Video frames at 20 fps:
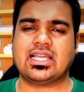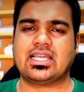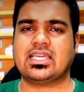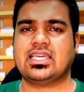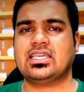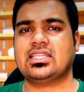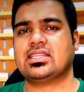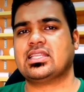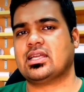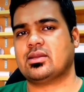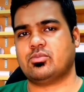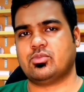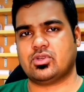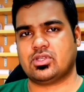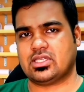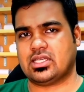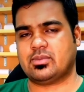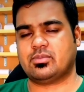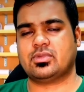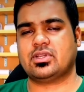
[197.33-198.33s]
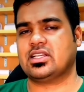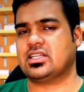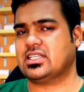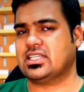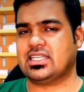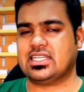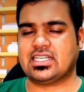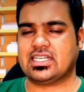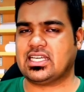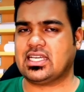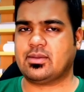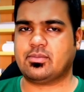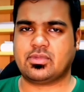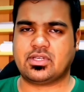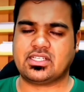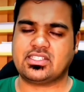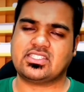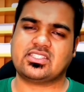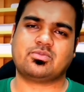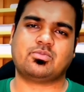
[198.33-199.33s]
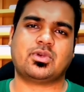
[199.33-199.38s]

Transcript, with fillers: লাগে তারপরে আপনার ঠিকানায় আপনার